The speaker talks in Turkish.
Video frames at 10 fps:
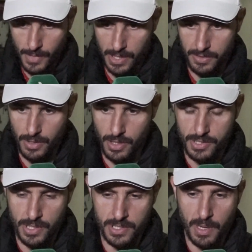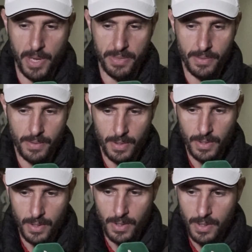Hatırlıyorsanız hemen
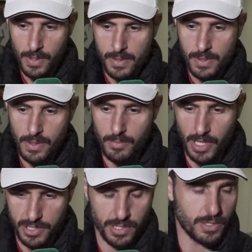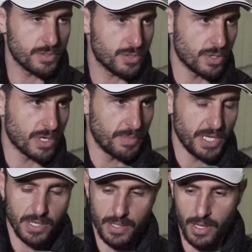maçtan sonra
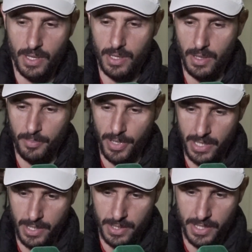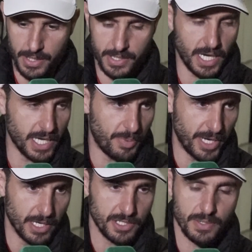bir e, payla hikaye
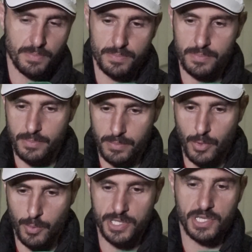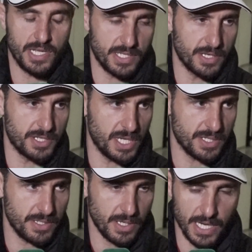paylaştım. Bu maçı
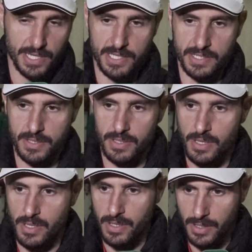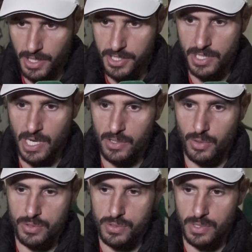kazanacağız, herkesin içi rahat
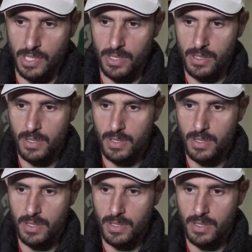olsun diye.